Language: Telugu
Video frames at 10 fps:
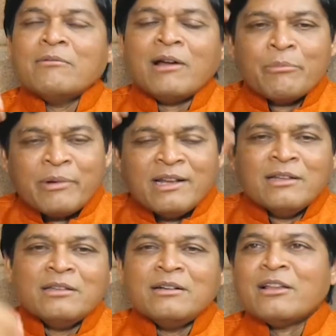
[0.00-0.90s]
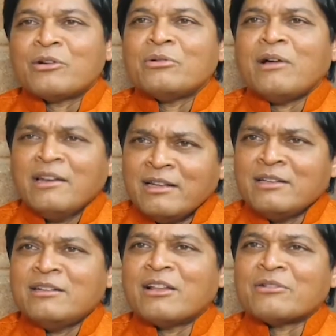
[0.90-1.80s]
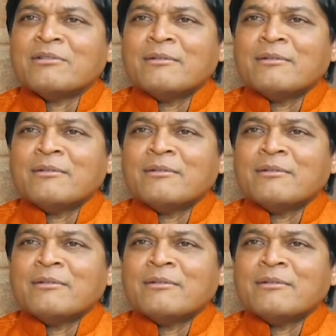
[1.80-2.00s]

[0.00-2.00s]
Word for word: వాళ్ళ బ్రెయిన్ తింటారు అన్నీ తింటారు